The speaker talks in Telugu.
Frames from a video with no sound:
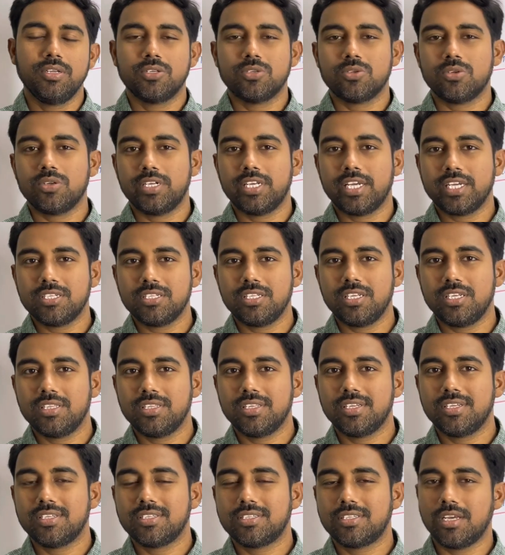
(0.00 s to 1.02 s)
సో నెక్స్ట్
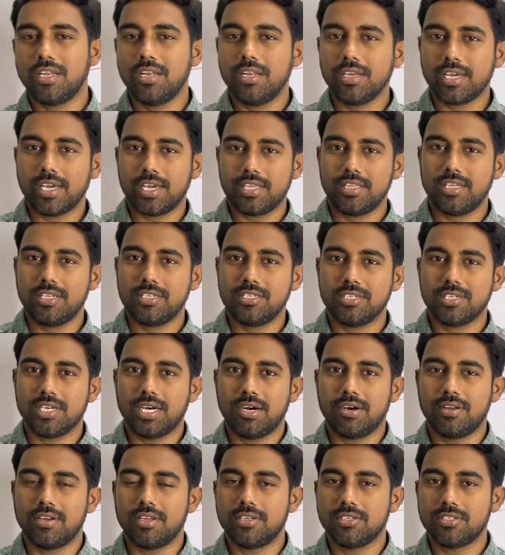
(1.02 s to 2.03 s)
ఏంది సెల్కి ఎనర్జీ
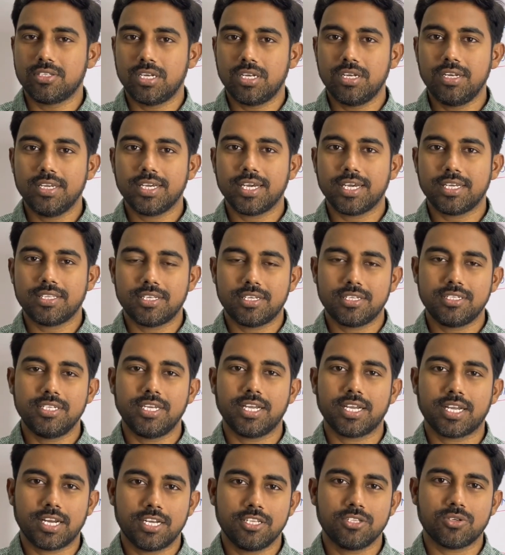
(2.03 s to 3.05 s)
కావాలి సెల్కి ఎనర్జీ
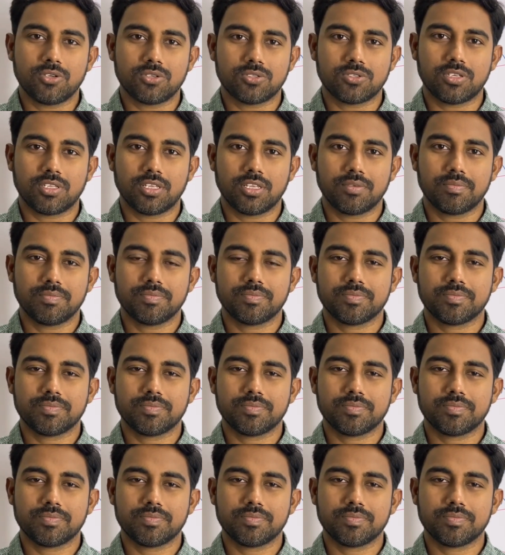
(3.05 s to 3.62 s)
ఎక్కడి నుంచి వస్తుంది